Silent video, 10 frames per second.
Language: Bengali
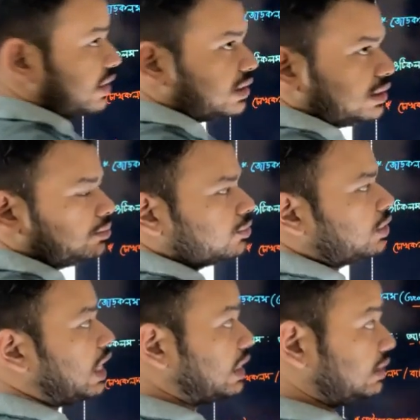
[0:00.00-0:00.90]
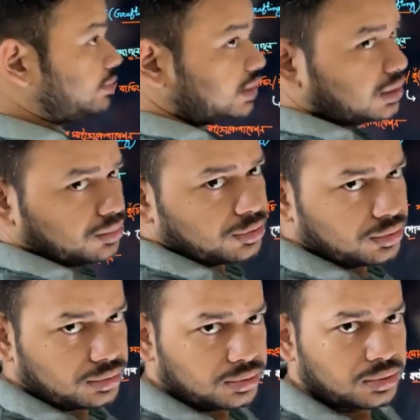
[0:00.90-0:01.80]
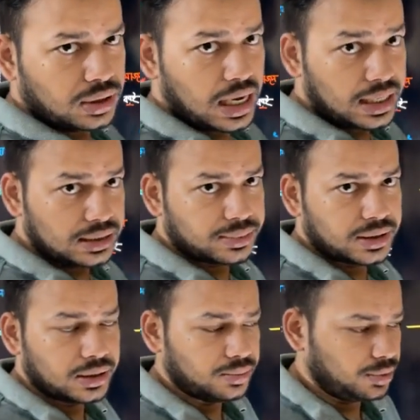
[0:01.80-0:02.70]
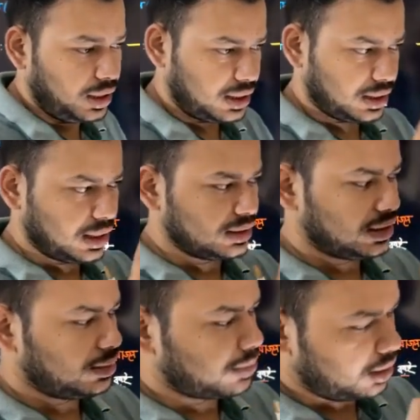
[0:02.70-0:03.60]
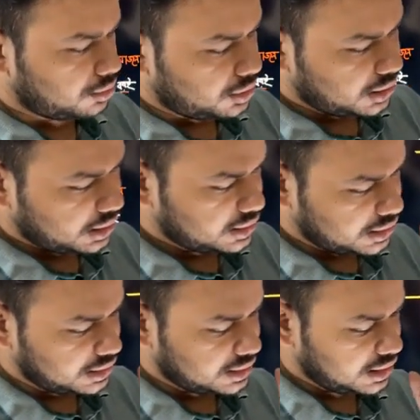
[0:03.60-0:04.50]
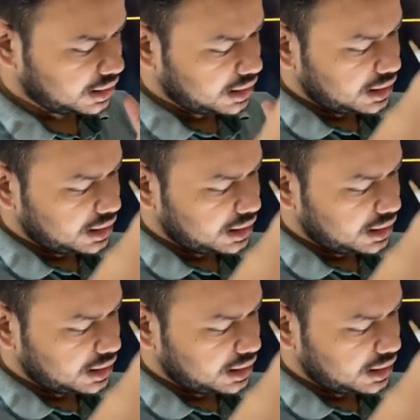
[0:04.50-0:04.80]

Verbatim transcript: বেঁধে দিব আটি বেঁধে দিব আটি বেঁধে দিব একটা গাছের বাকলটা ছেঁচে